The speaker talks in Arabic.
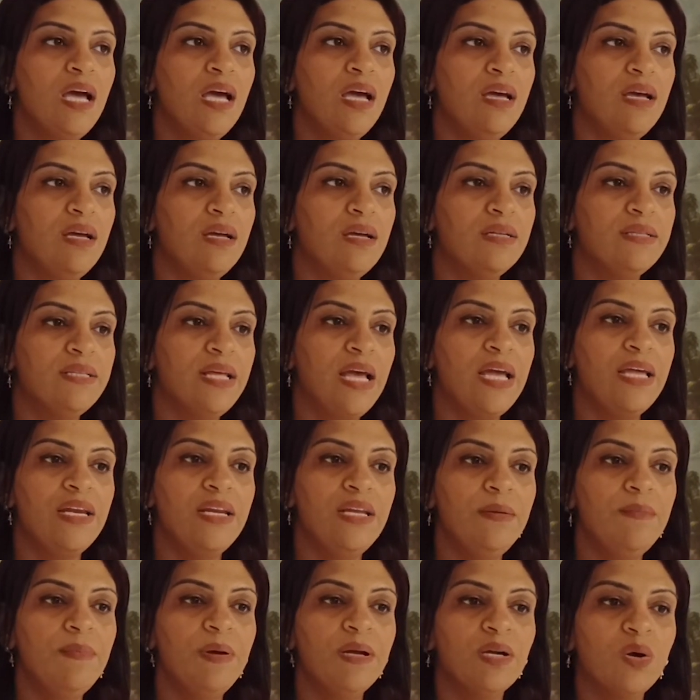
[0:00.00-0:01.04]
آه،
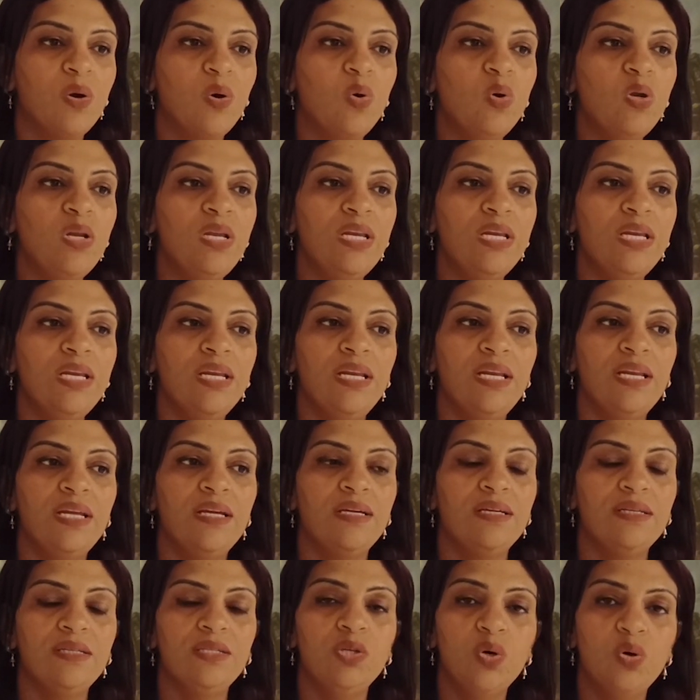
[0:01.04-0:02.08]
تقريبا كل
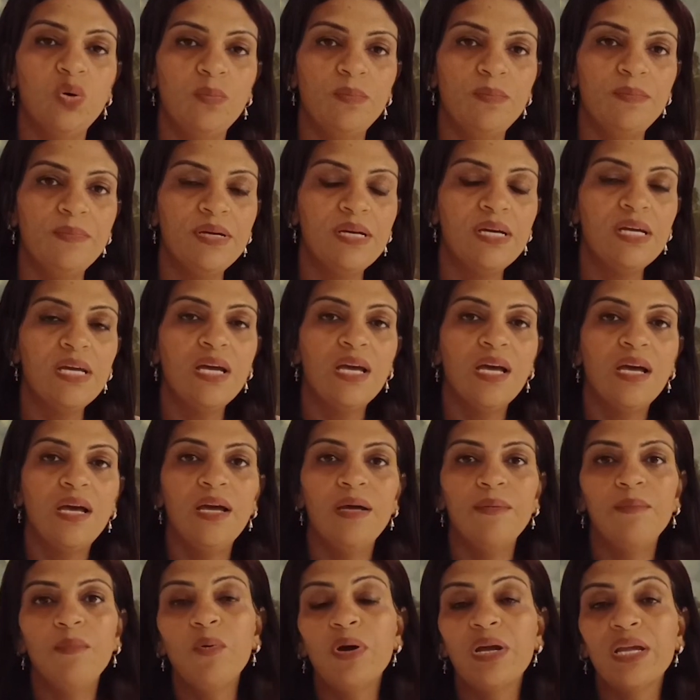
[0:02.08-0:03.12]
يوم
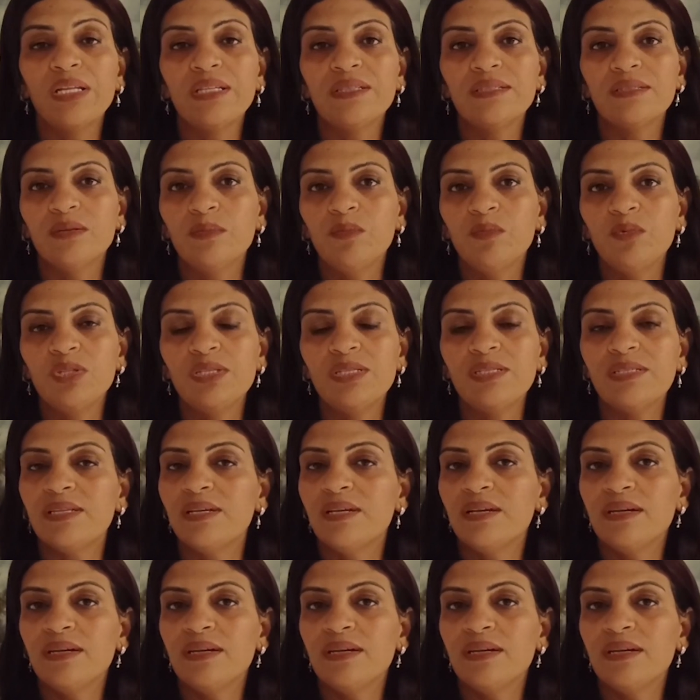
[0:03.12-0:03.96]
آه، ممكن تموت